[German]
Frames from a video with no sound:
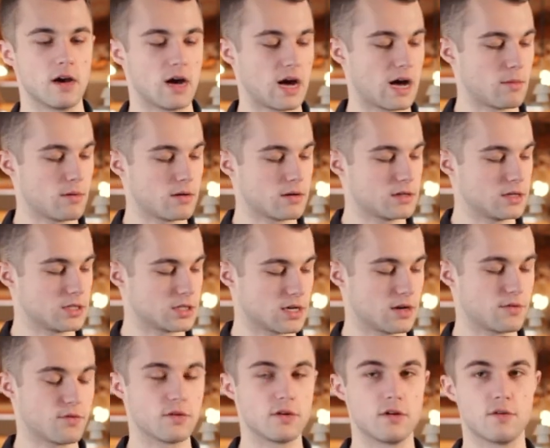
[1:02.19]
Aber ist
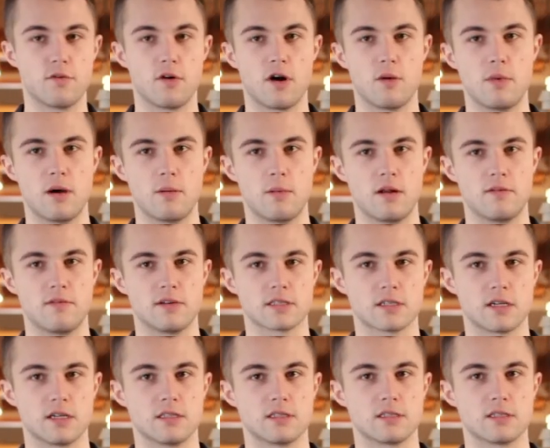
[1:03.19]
halt von der Form her mal was
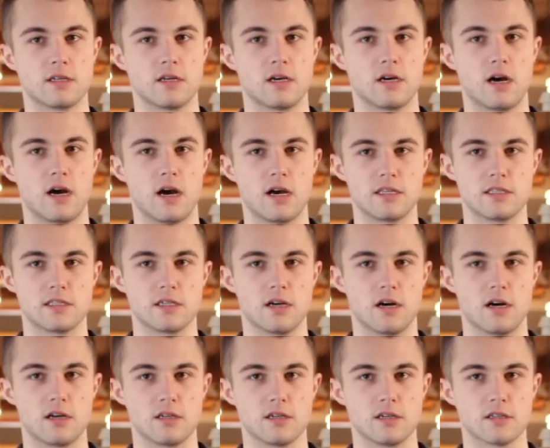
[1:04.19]
ganz
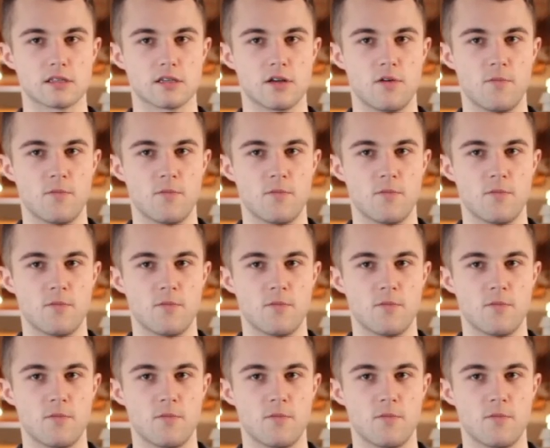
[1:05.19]
Einzigartiges.